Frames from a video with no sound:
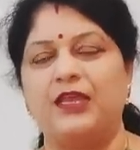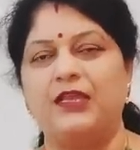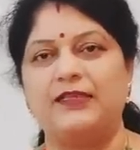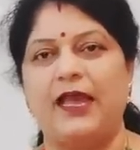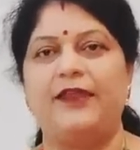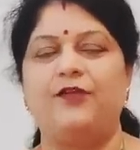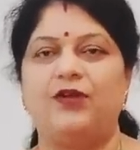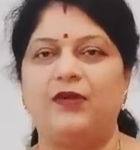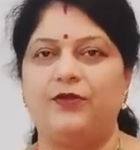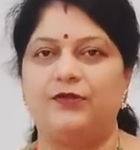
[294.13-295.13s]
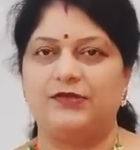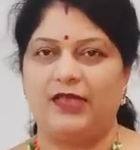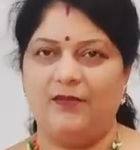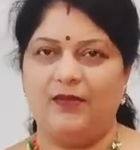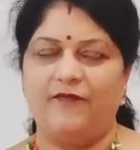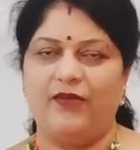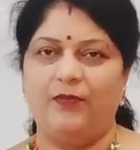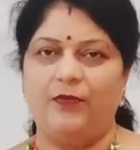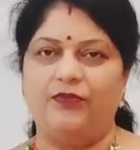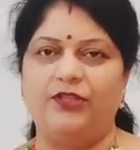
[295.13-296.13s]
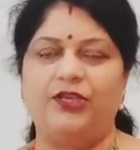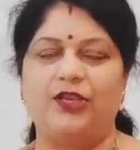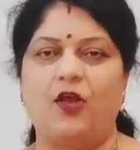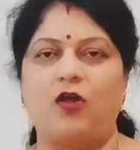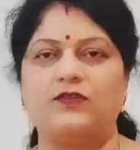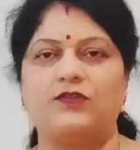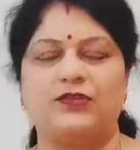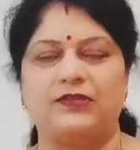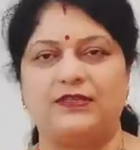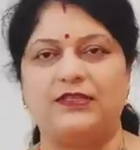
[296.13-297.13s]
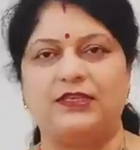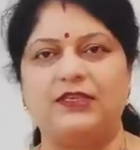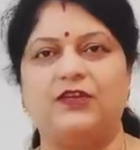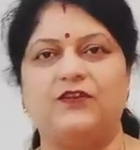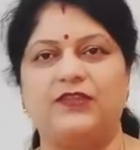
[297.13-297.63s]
ఈ శారీ కూడా మీకు సేమ్ అవైలబుల్ ఉంది దీని కాస్ట్ వచ్చేసి త్రీ